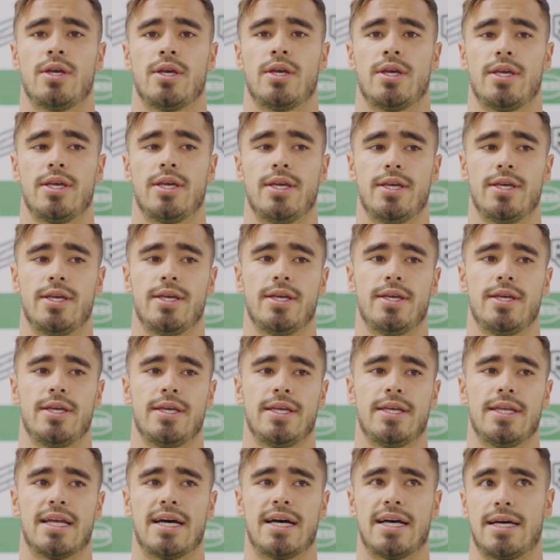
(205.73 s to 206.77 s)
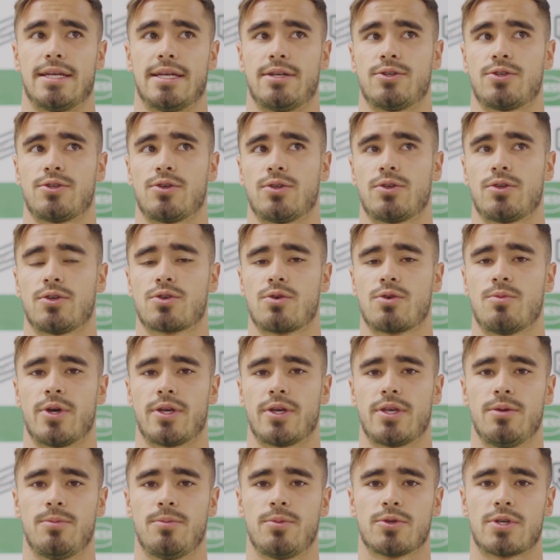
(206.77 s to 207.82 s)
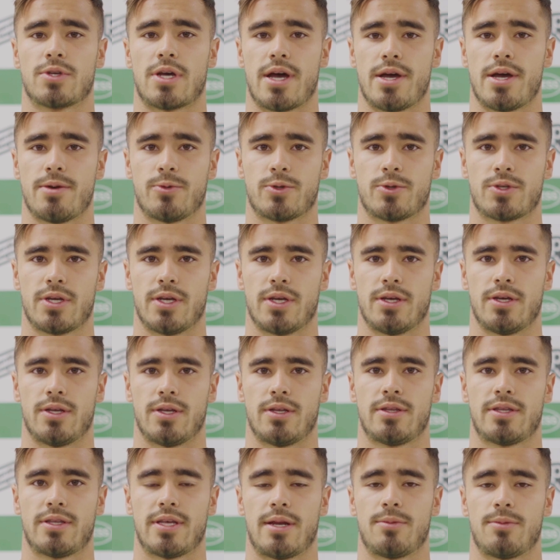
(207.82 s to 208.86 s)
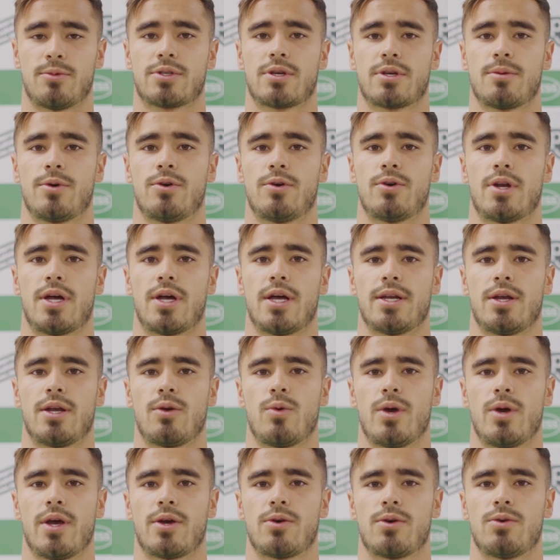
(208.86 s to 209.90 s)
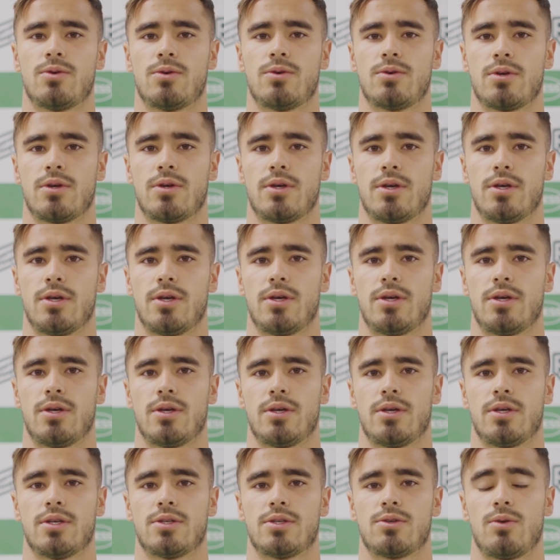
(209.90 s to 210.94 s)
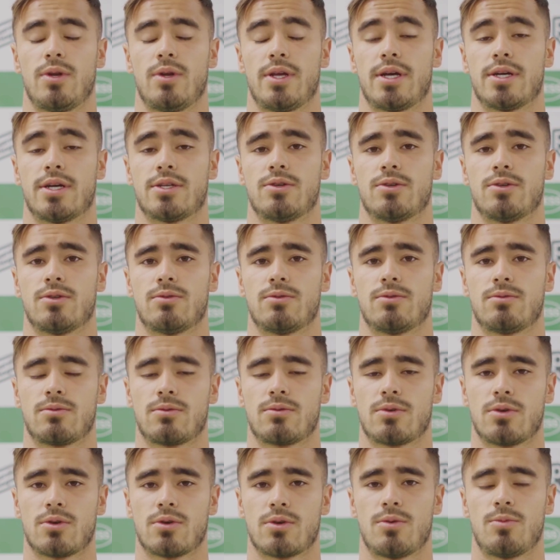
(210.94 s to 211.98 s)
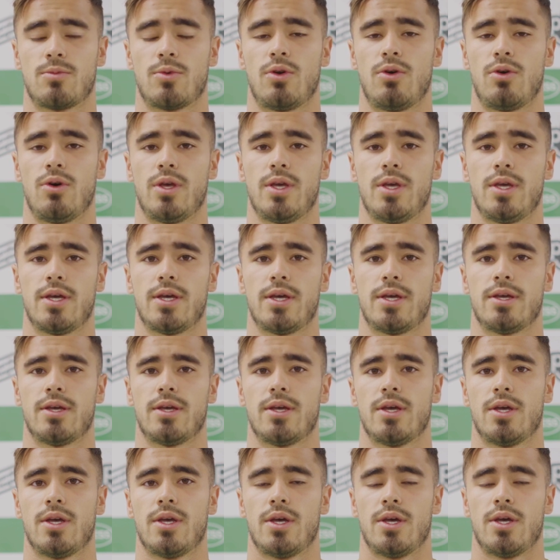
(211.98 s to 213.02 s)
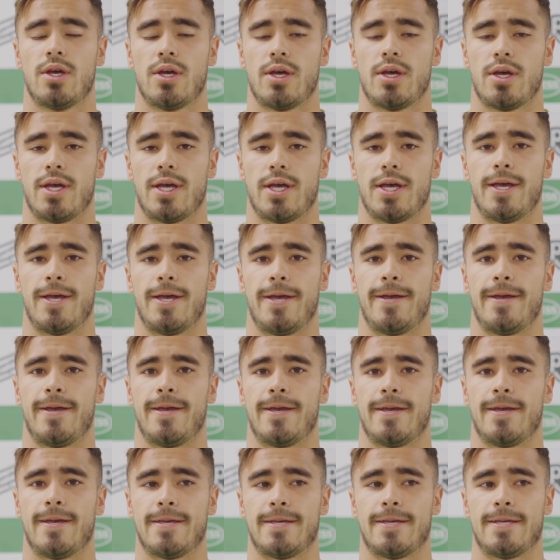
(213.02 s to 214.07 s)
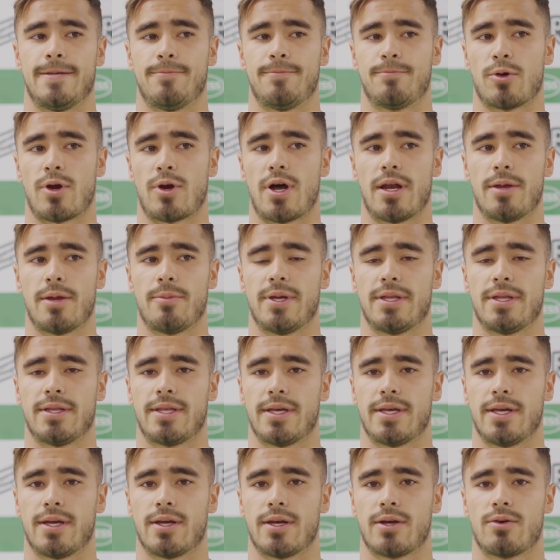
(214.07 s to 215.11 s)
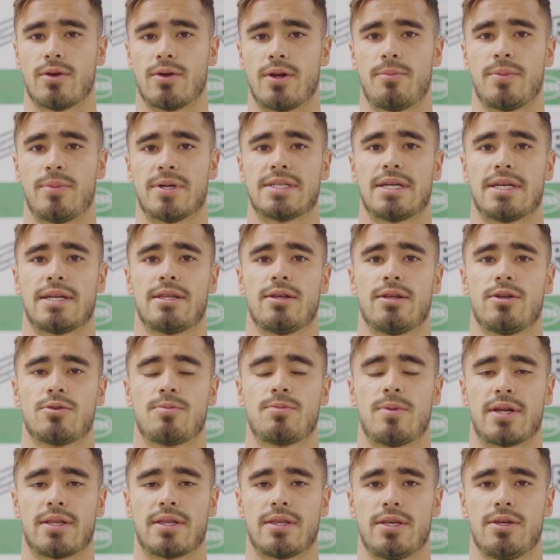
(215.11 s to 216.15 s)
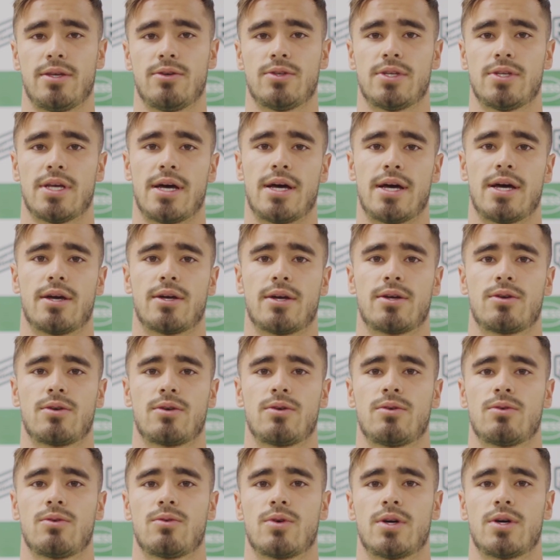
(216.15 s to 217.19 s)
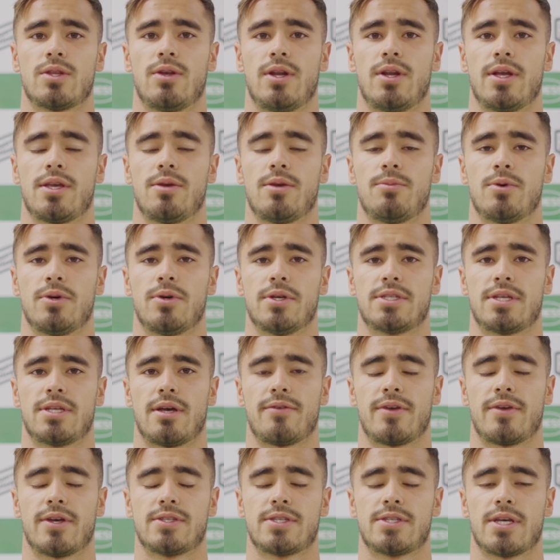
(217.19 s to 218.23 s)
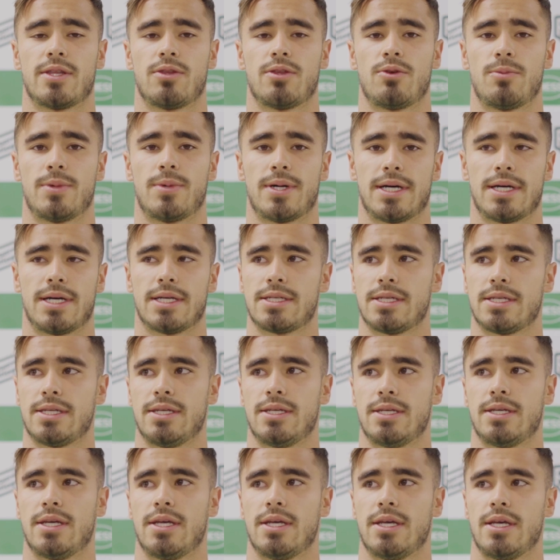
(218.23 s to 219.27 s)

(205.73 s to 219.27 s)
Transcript: Y, nada, nosotros como equipo sabemos que tenemos que mejorar en el juego, eh, es obligación, como lo dije, eh, y probablemente con el pasar de los partidos, ya cuando el equipo esté avanzando más y,